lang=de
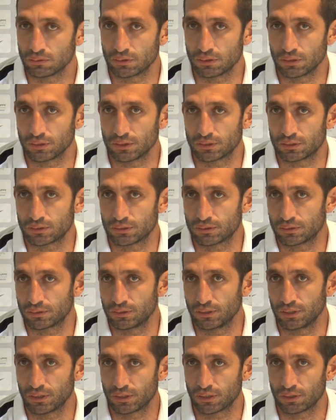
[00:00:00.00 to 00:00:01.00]
Ist
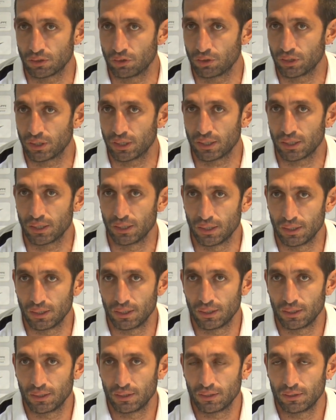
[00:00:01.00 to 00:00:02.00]
nicht ohne,
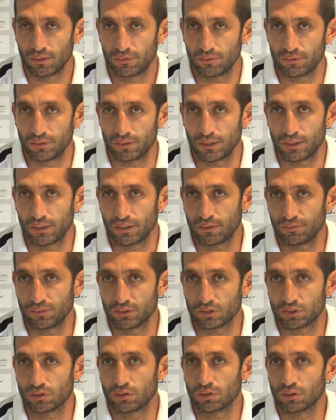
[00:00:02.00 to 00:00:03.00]
äh,
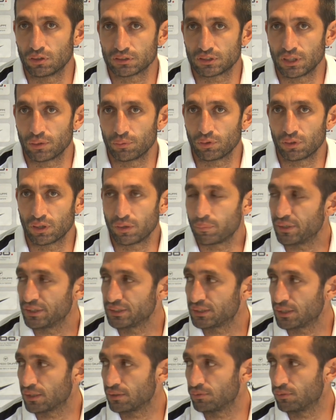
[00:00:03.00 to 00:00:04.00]
wieso Saarbrücken
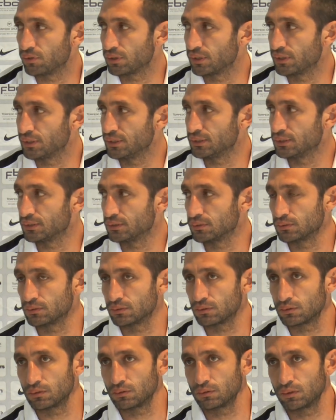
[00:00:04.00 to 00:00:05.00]
Meister geworden ist
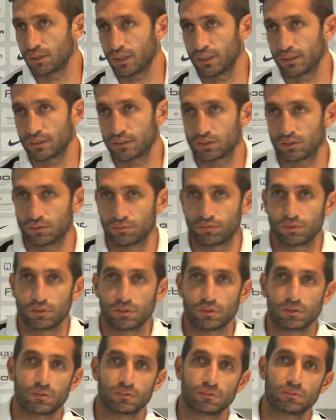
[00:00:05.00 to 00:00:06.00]
und hat schon
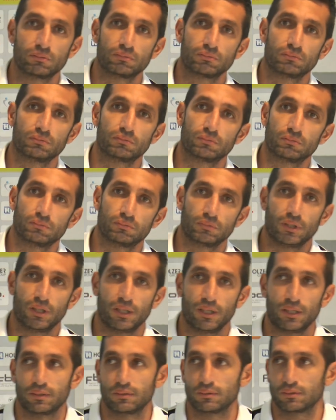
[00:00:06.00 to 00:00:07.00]
vor,
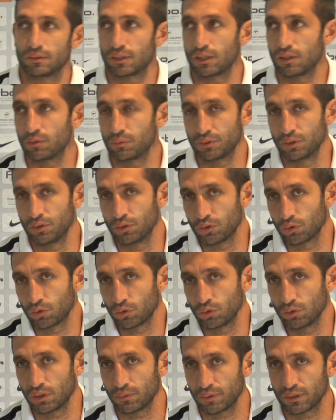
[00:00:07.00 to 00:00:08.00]
ja, ich glaube in der
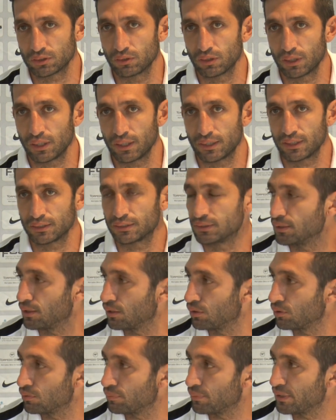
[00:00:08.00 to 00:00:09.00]
Rückrunde war schon klar, dass die
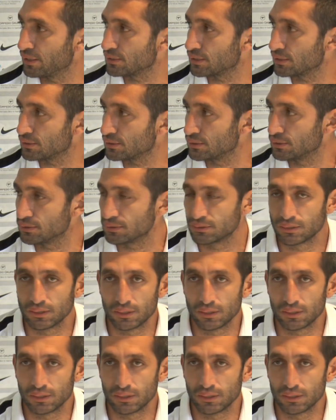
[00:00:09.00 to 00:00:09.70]
auch Meister sind.